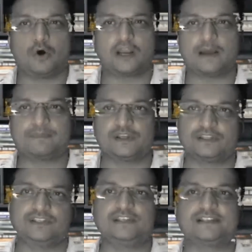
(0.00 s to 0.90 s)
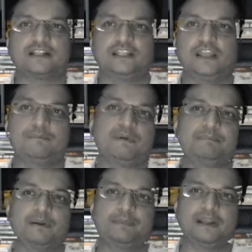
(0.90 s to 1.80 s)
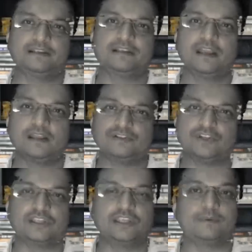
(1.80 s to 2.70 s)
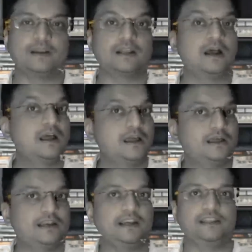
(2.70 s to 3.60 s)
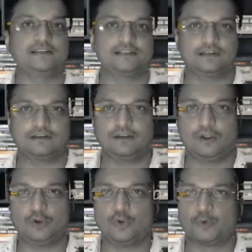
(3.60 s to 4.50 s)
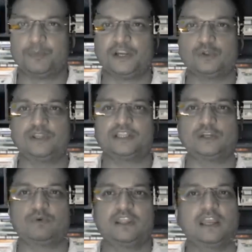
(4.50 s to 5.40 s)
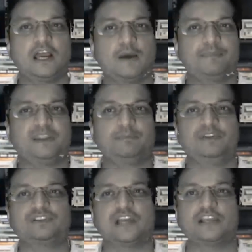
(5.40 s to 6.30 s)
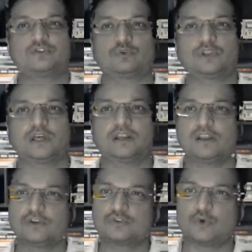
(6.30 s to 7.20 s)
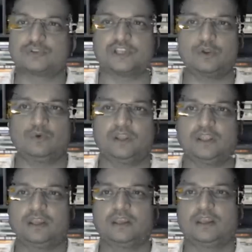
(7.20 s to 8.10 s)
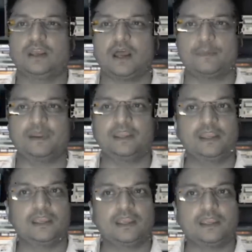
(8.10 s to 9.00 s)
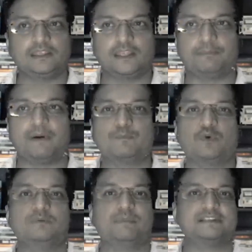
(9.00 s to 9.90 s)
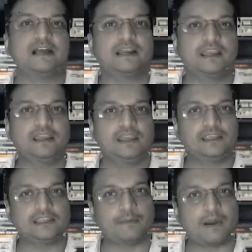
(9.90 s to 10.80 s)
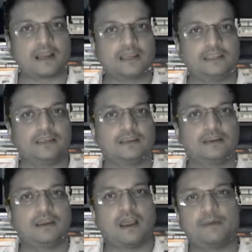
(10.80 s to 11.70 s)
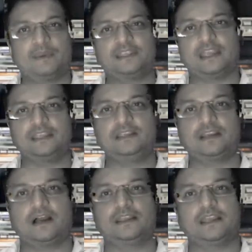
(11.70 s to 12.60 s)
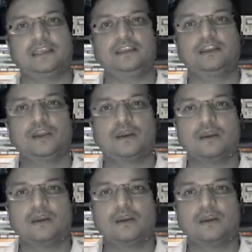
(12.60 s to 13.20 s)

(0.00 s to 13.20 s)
और आप जीत सकते हैं बम्पर प्राइज जिंदगी भर का रेडिएशन लोग वीडियो देखते हुए अपनी अपनी चाय छोड़कर सोच रहे होंगे अबे ये बम कोई मजाक है या वाकई हमें यहीं का यहीं